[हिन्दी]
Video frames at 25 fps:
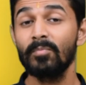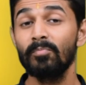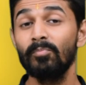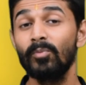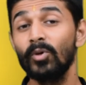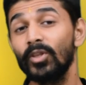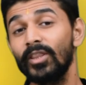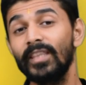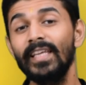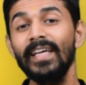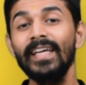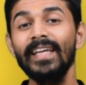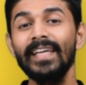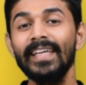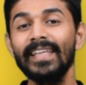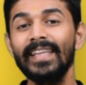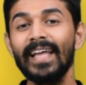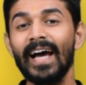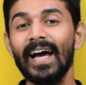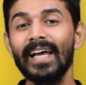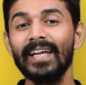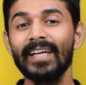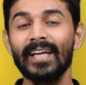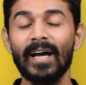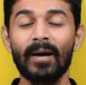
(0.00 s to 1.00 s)
बुद्धि
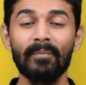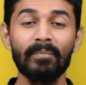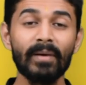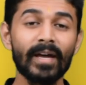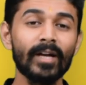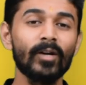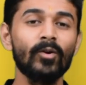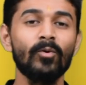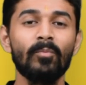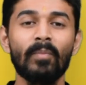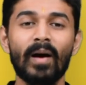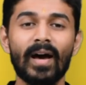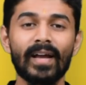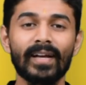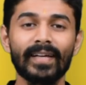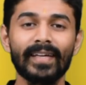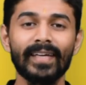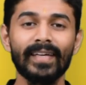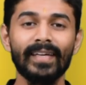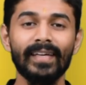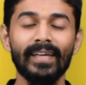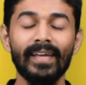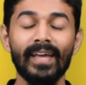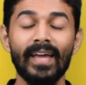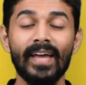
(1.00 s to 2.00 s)
निदान अभय कुमार
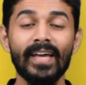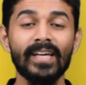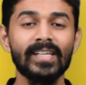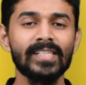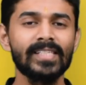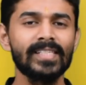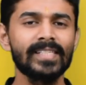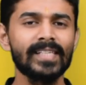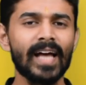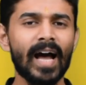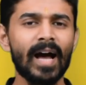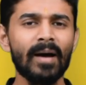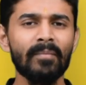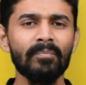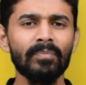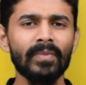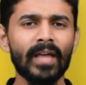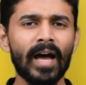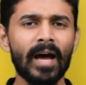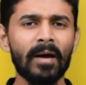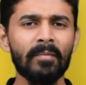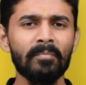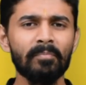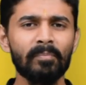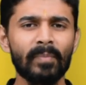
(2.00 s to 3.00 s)
की साम
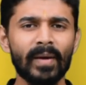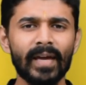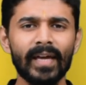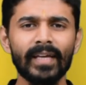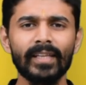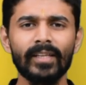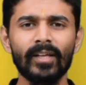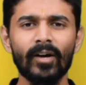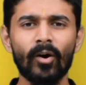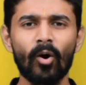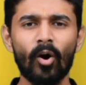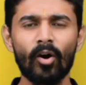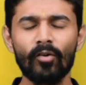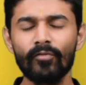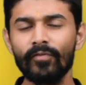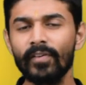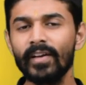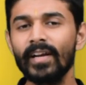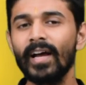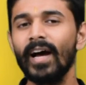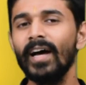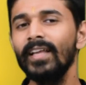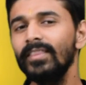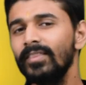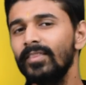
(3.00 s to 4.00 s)
दाम भेद और
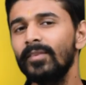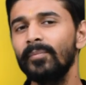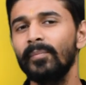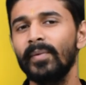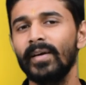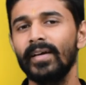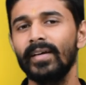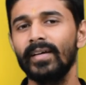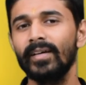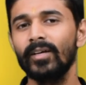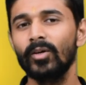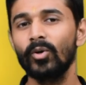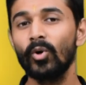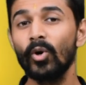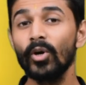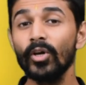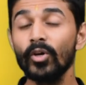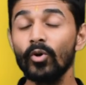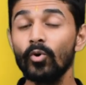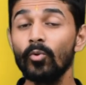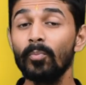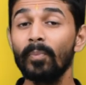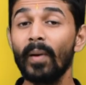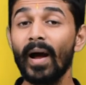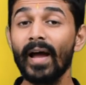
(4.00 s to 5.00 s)
फिर अंत में कोई
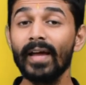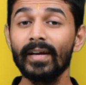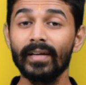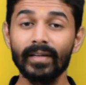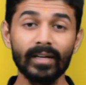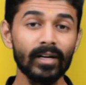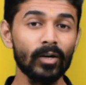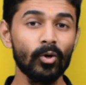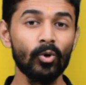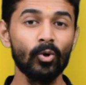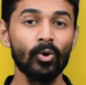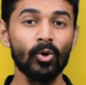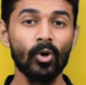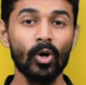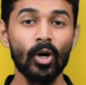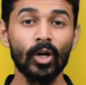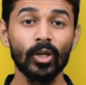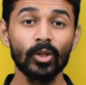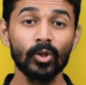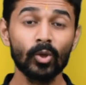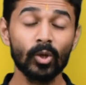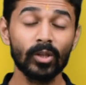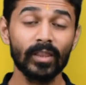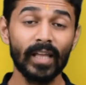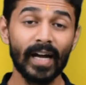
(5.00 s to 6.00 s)
उपाय न हो
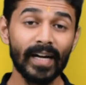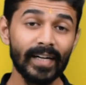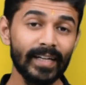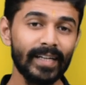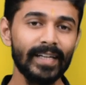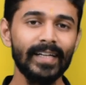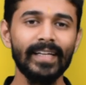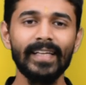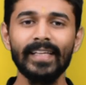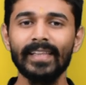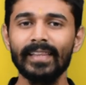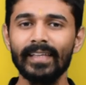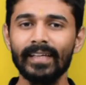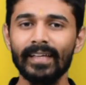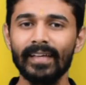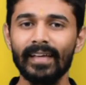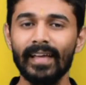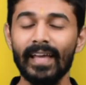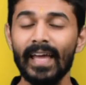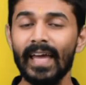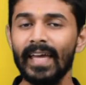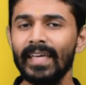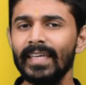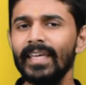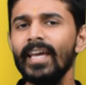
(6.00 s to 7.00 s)
तो दंड नीति
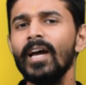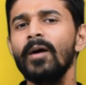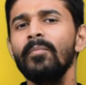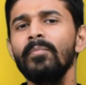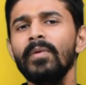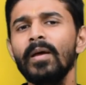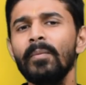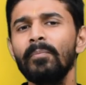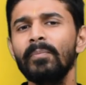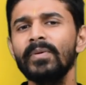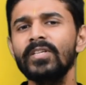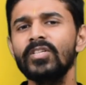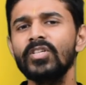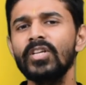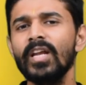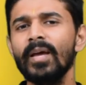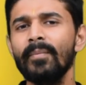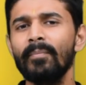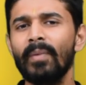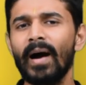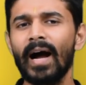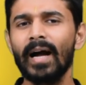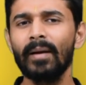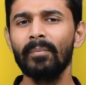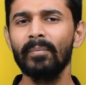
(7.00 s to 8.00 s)
ये हमने पिछले
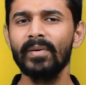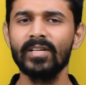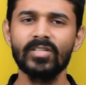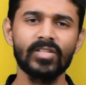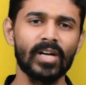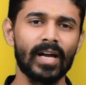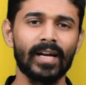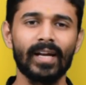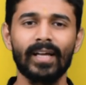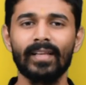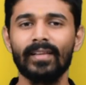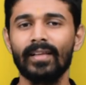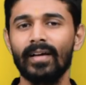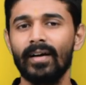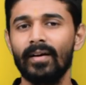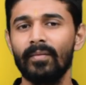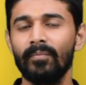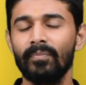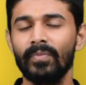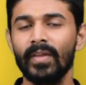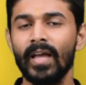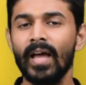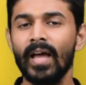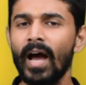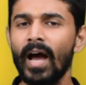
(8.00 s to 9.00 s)
भाग में जाना था
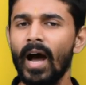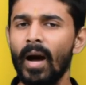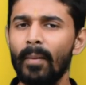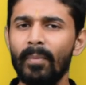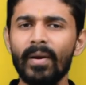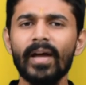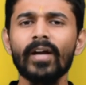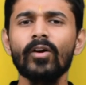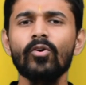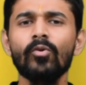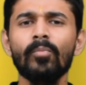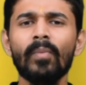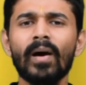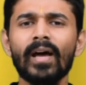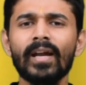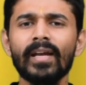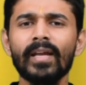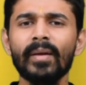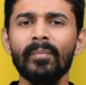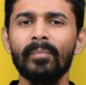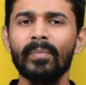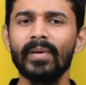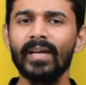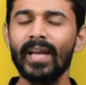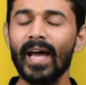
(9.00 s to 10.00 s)
अभय कुमार
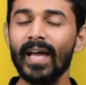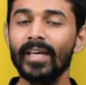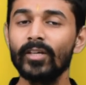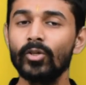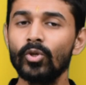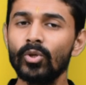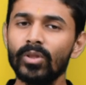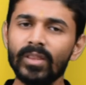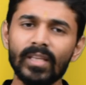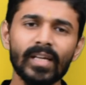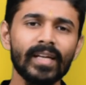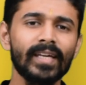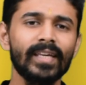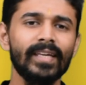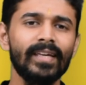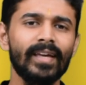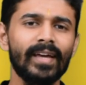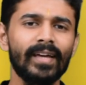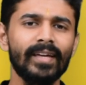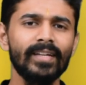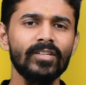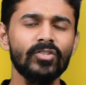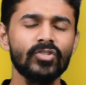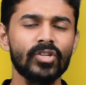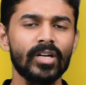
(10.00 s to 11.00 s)
ने बिना युद्ध किए
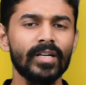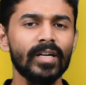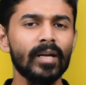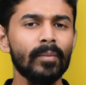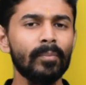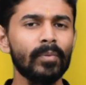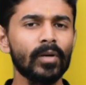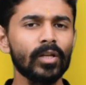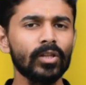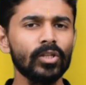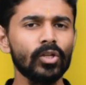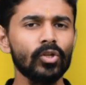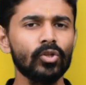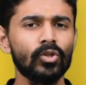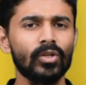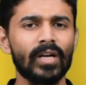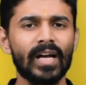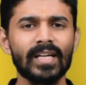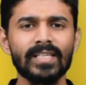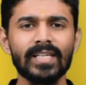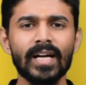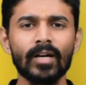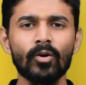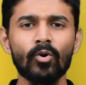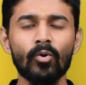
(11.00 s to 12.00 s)
ही चंड प्रद्योत
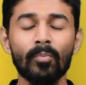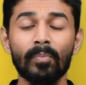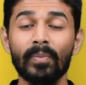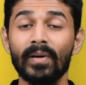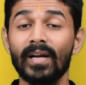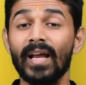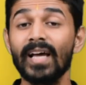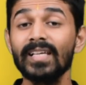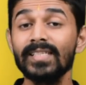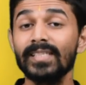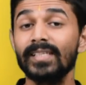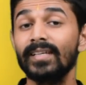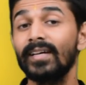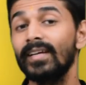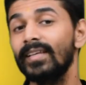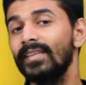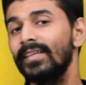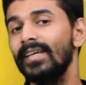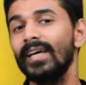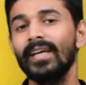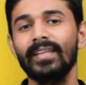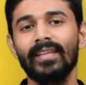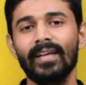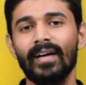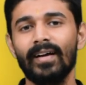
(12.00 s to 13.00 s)
राजा को परास्त कर
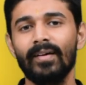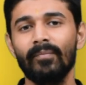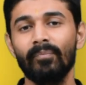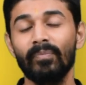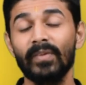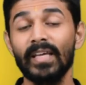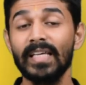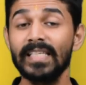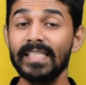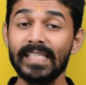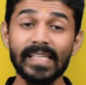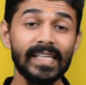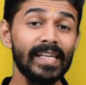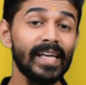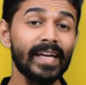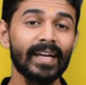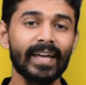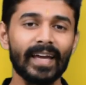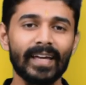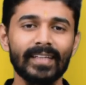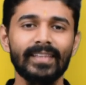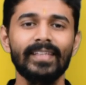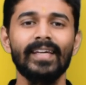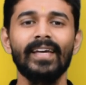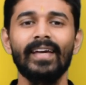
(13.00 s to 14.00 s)
दिया था इसीलिए
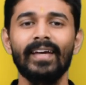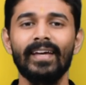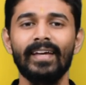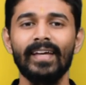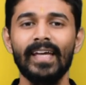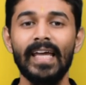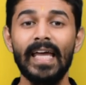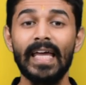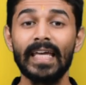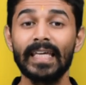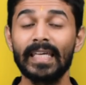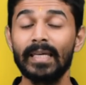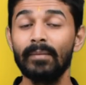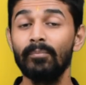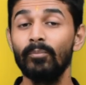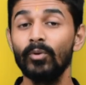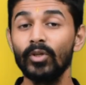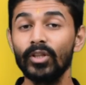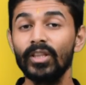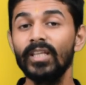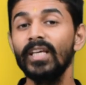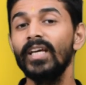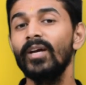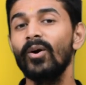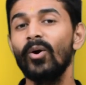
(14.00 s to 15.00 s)
कहते हैं कि
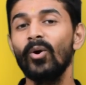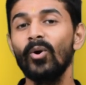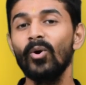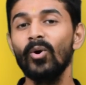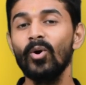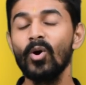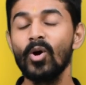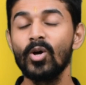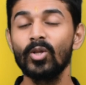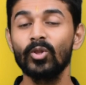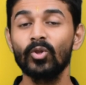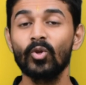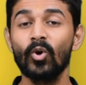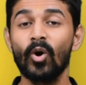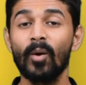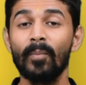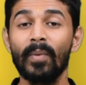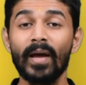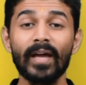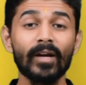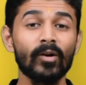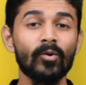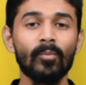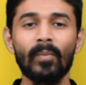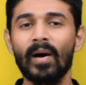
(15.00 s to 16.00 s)
बुद्धि हो तो
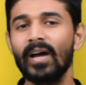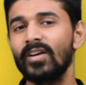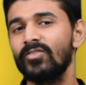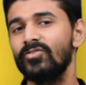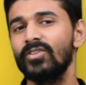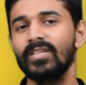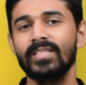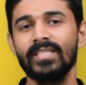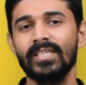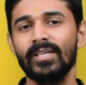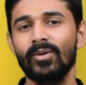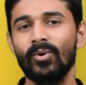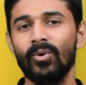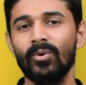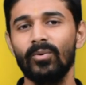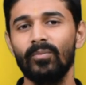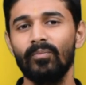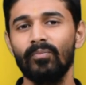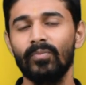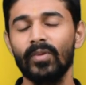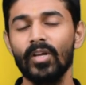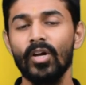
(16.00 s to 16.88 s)
अभय कुमार जैसी हो